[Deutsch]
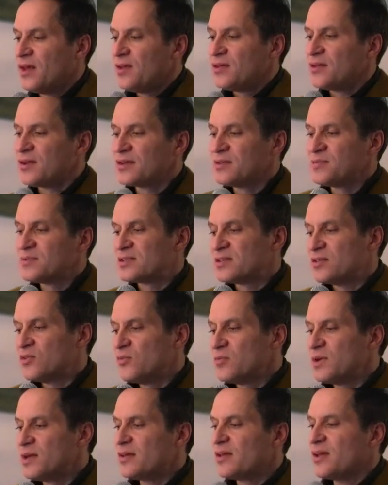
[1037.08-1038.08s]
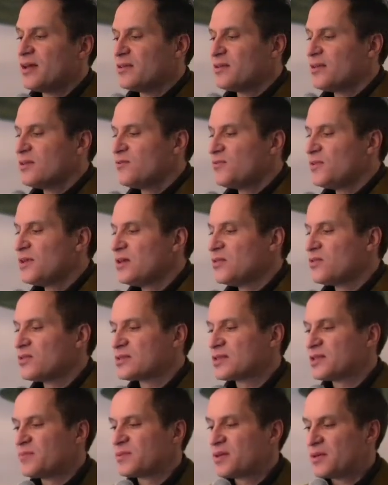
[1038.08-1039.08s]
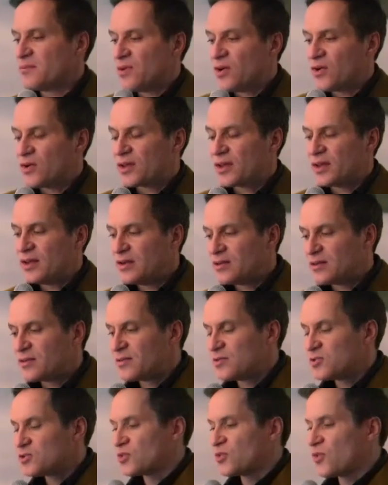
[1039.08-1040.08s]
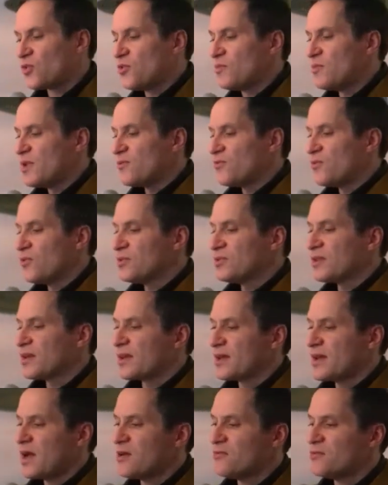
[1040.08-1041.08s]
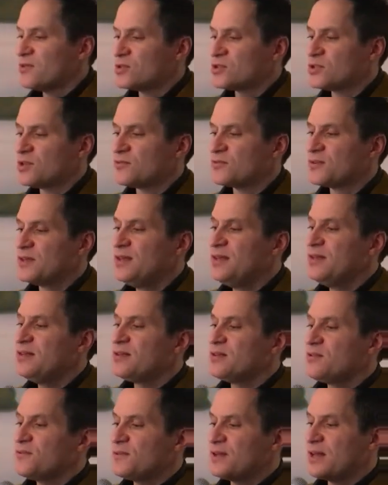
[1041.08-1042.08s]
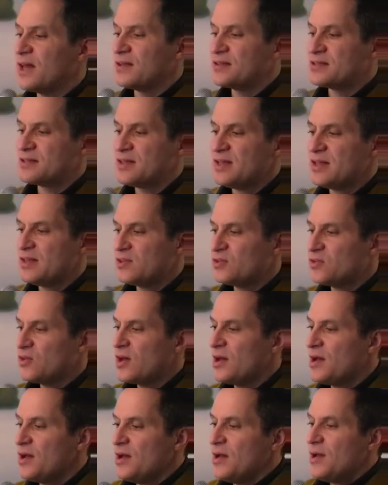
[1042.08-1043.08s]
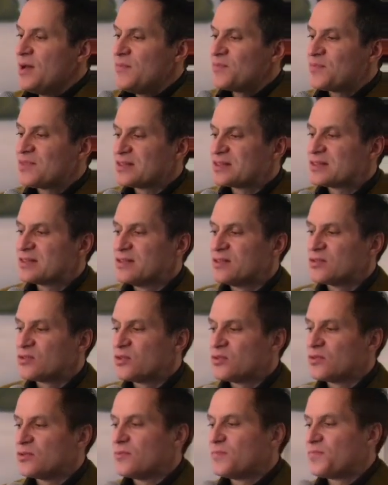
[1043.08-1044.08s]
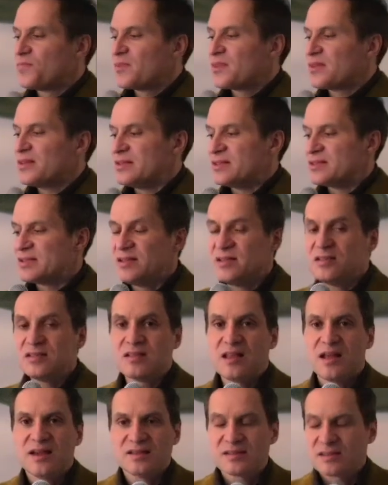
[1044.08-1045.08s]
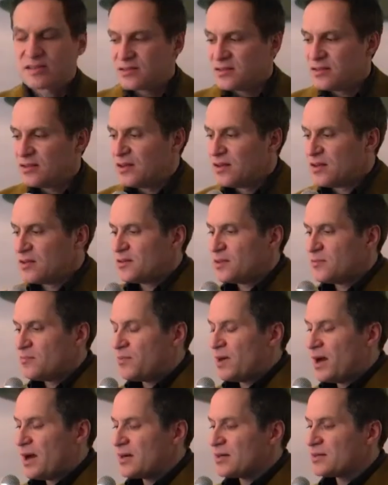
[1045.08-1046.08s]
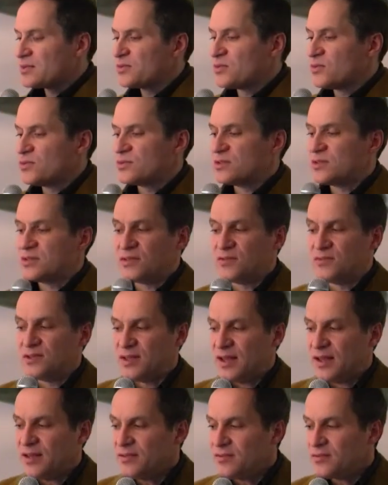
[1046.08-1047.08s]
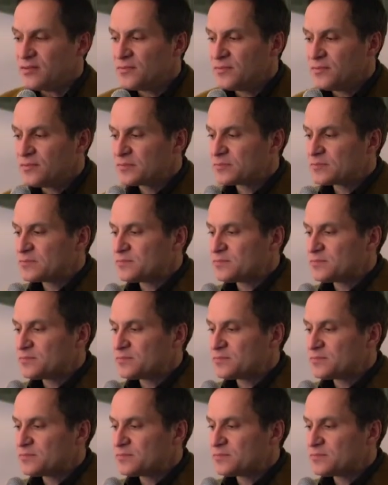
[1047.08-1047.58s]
Dann gibt es die umgekehrte Entwicklung. Es gibt eben auch Geldströme von der Realwirtschaft in den Finanzsektor. Das sind nun die Zinslasten, die Pacht und die Dividenden.